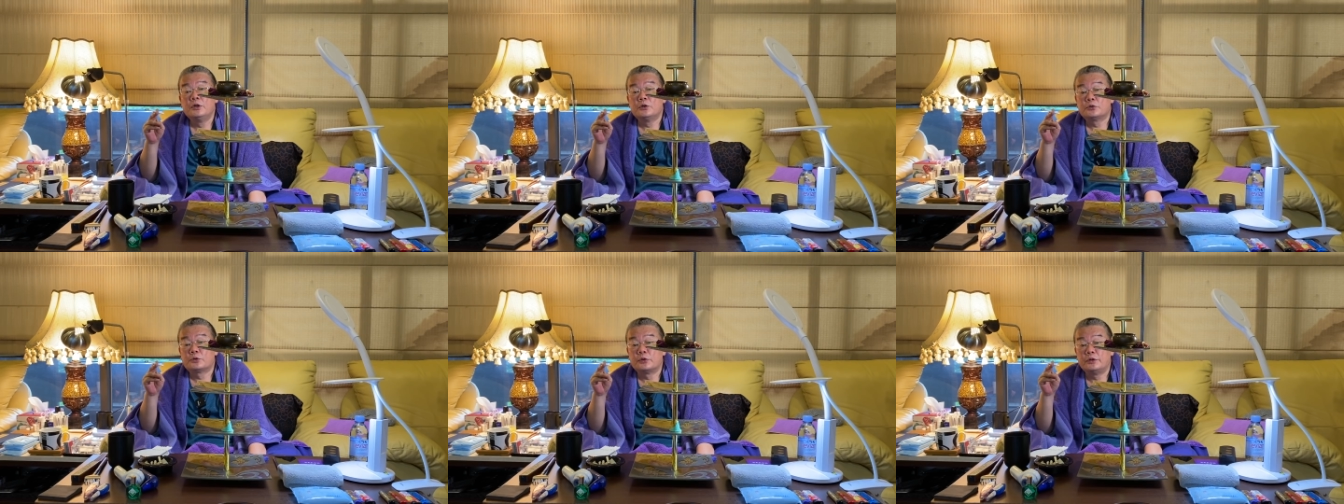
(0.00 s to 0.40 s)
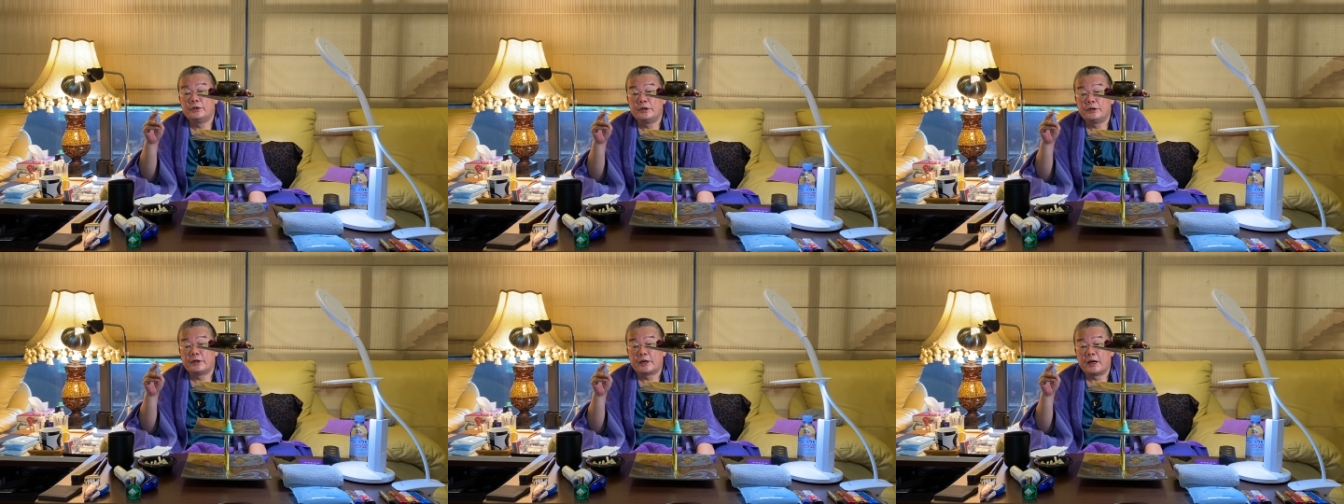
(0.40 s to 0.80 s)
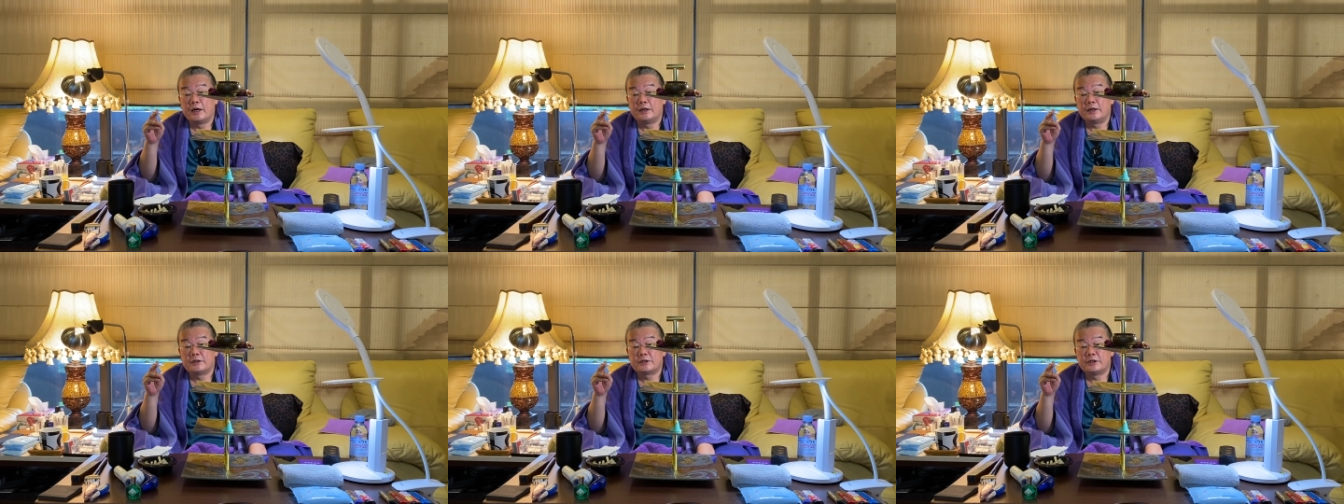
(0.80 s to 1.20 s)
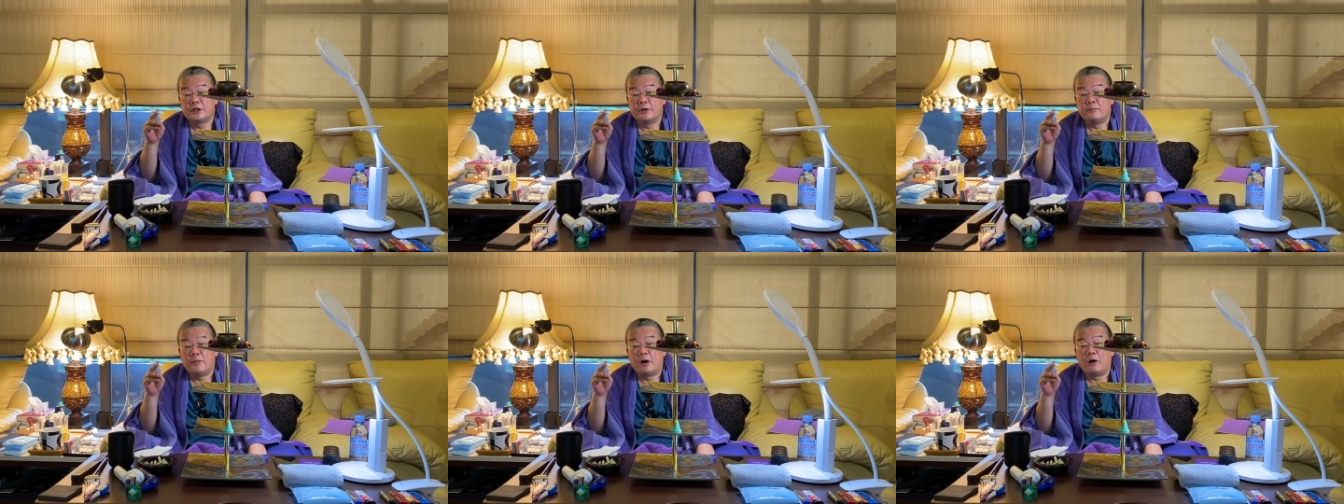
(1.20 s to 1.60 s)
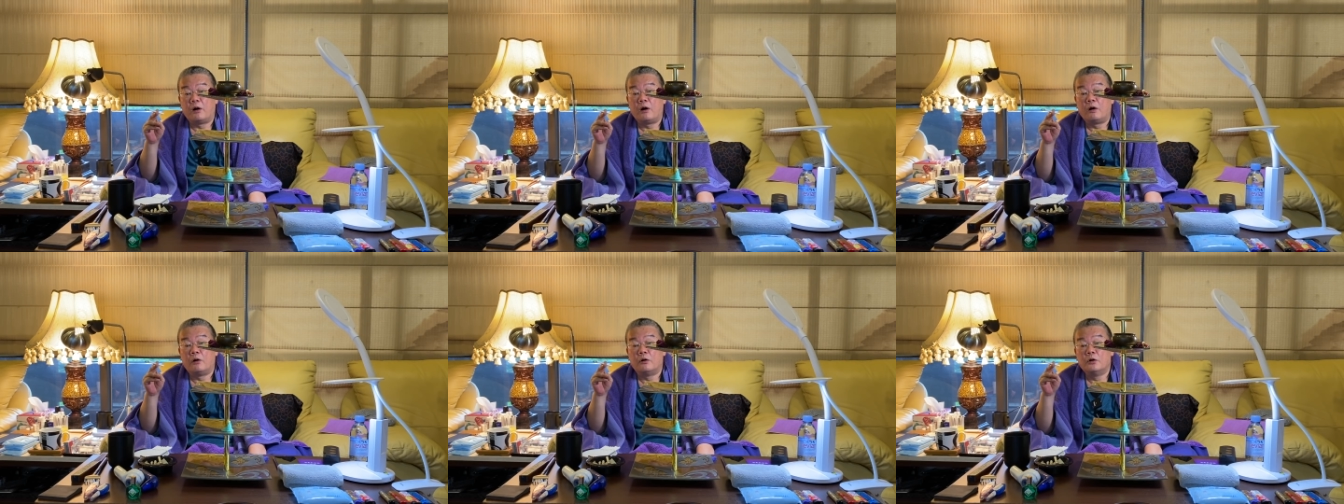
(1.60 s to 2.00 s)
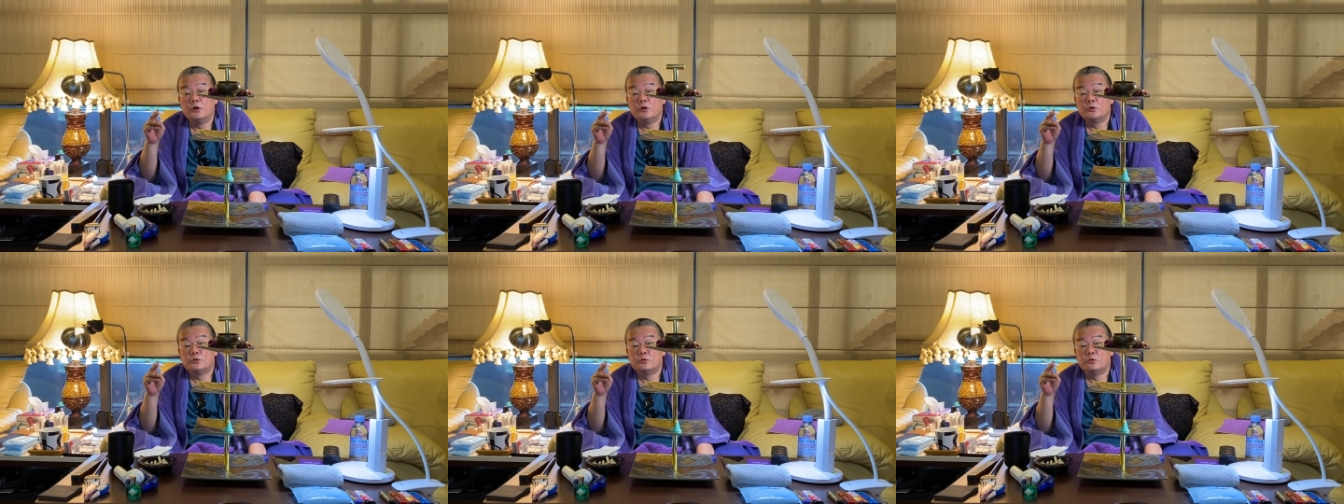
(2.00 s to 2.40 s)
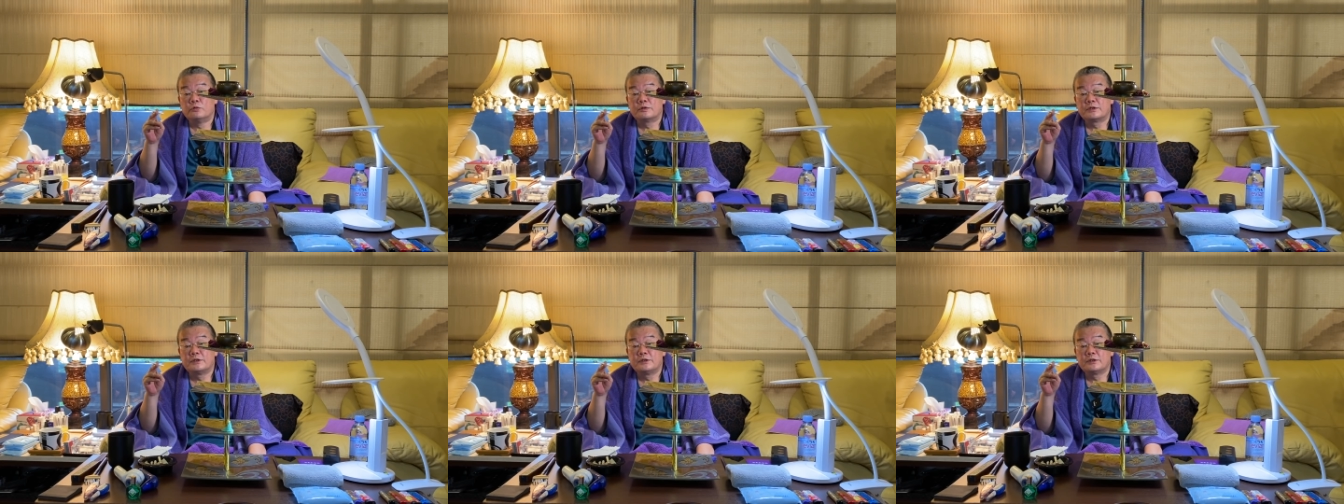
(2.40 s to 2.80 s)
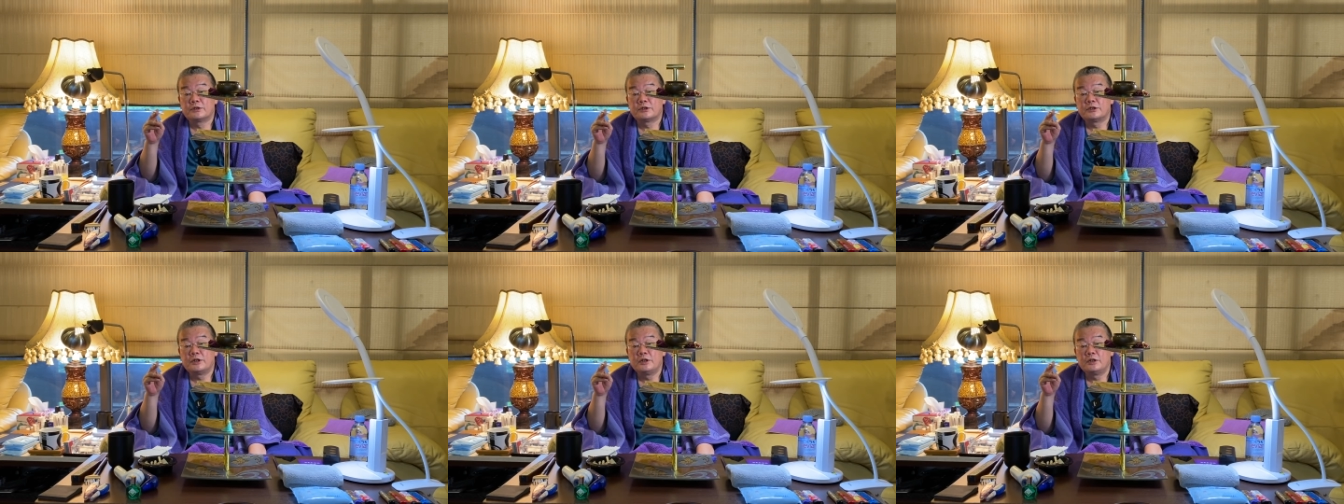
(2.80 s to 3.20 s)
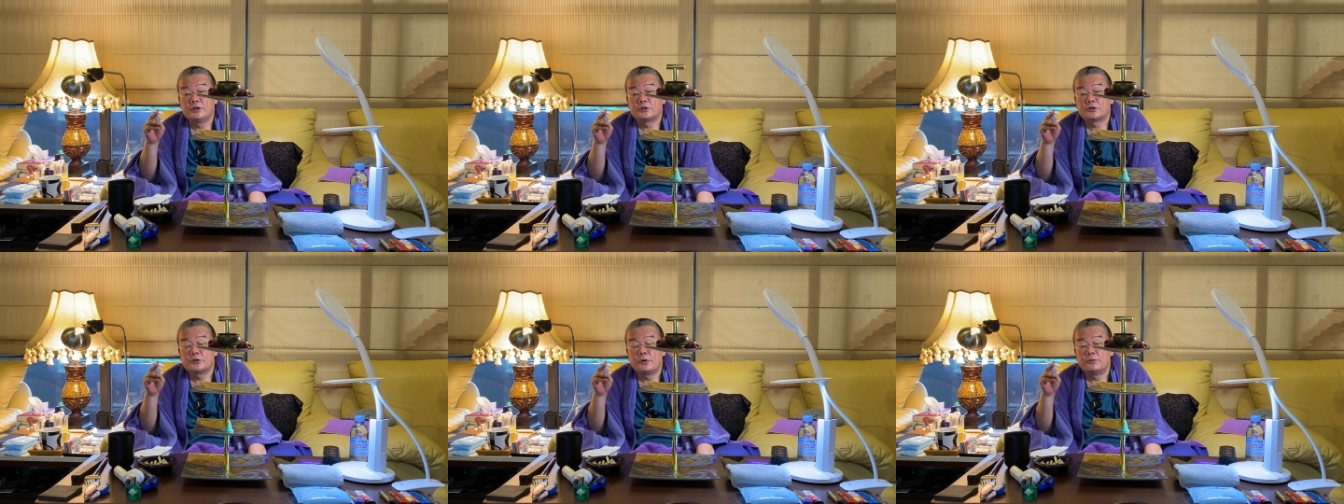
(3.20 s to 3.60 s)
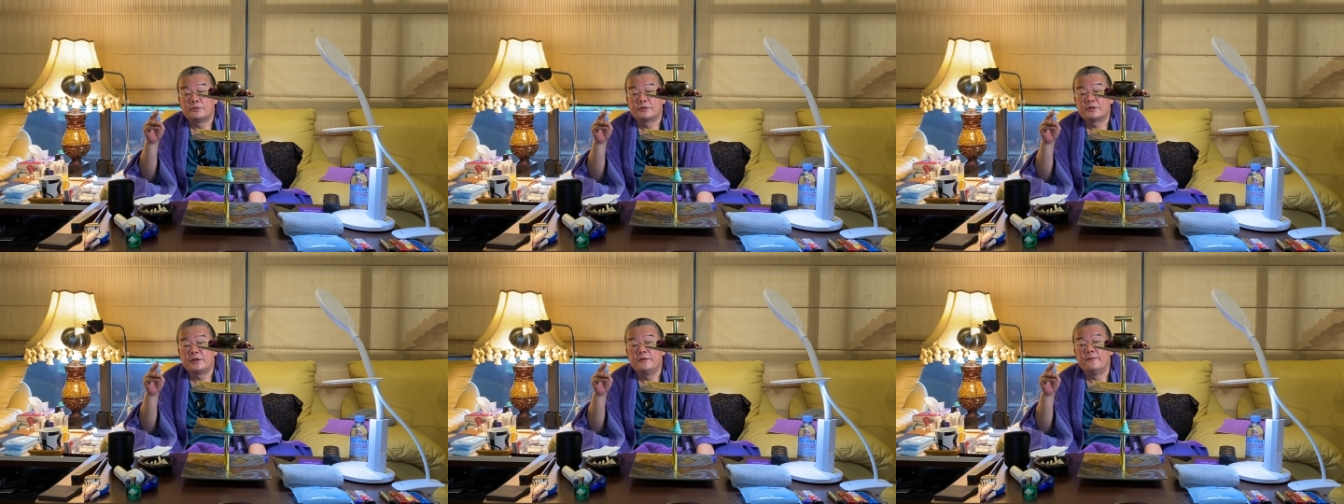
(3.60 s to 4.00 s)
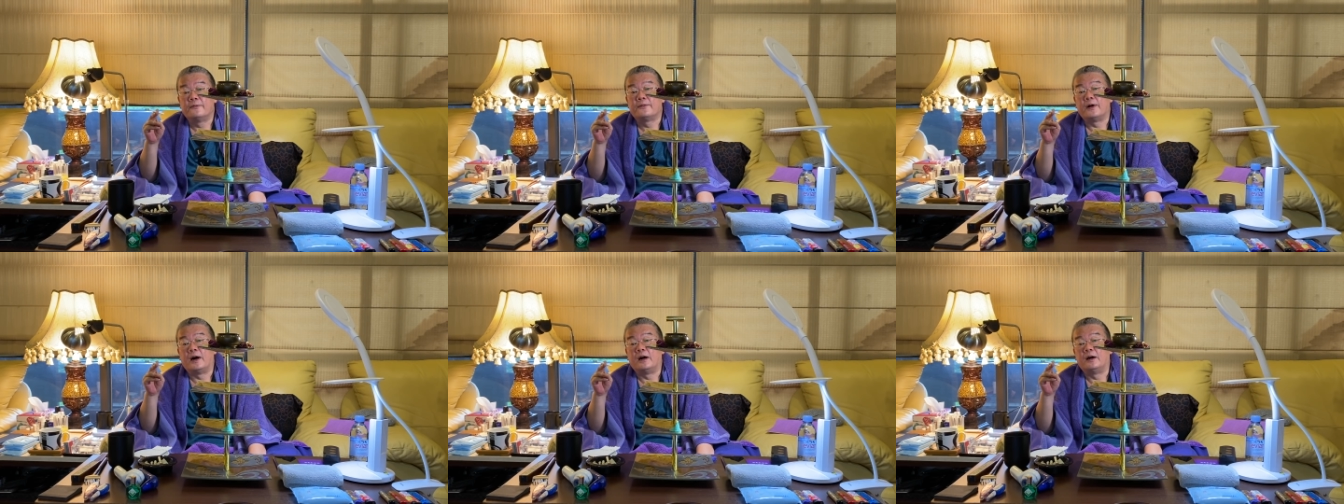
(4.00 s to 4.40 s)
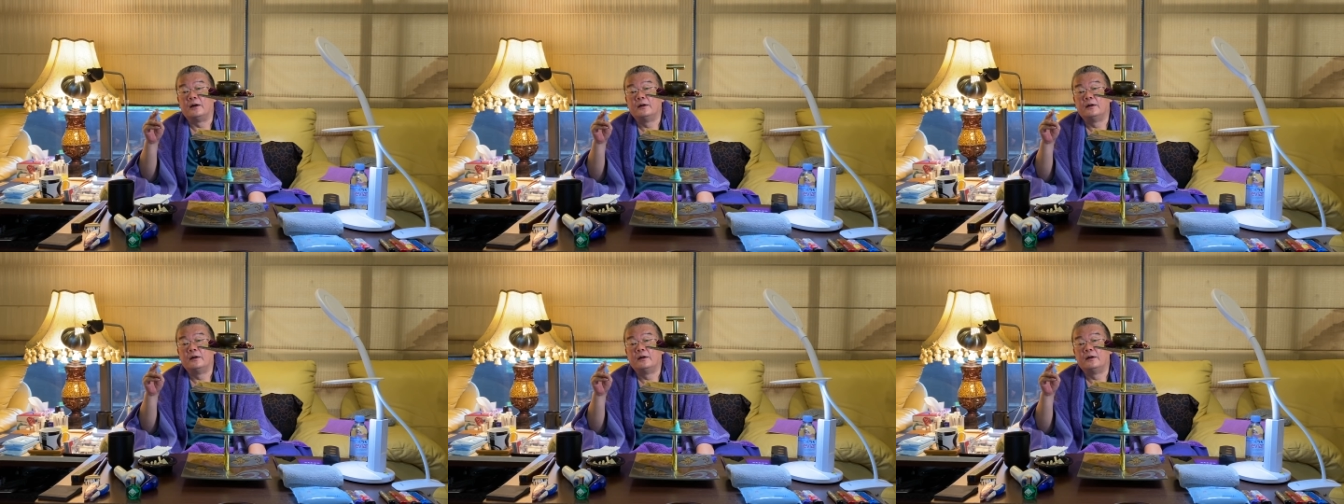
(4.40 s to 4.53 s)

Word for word: 所以呢，你看看那是一个冒号。如是色受正法，